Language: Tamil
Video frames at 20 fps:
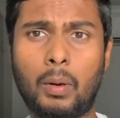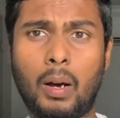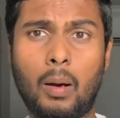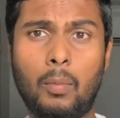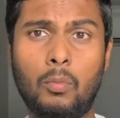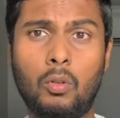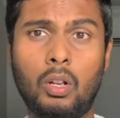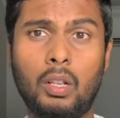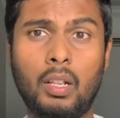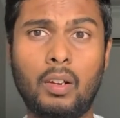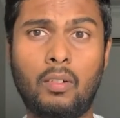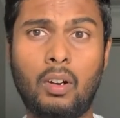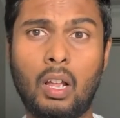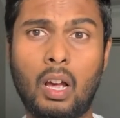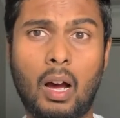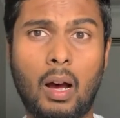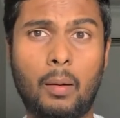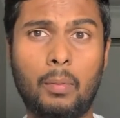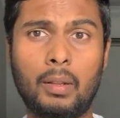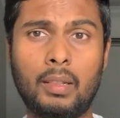பாம்பு வந்து எவ்வளோ
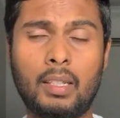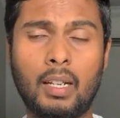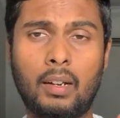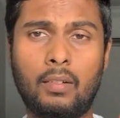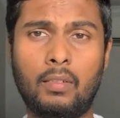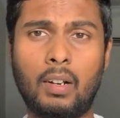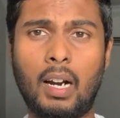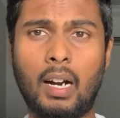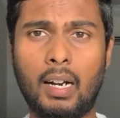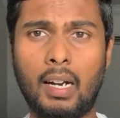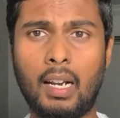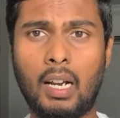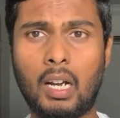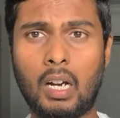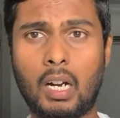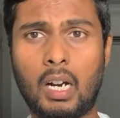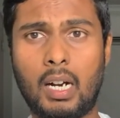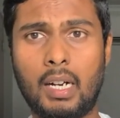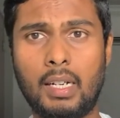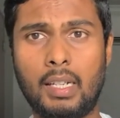ஆபத்தான
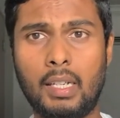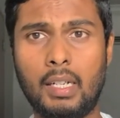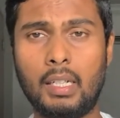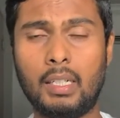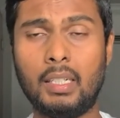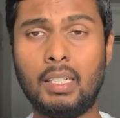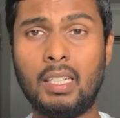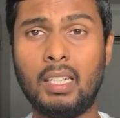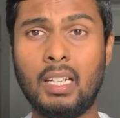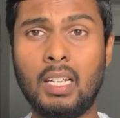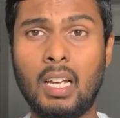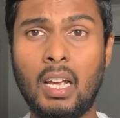விளையாட்டெல்லாம் காட்டியிருக்குது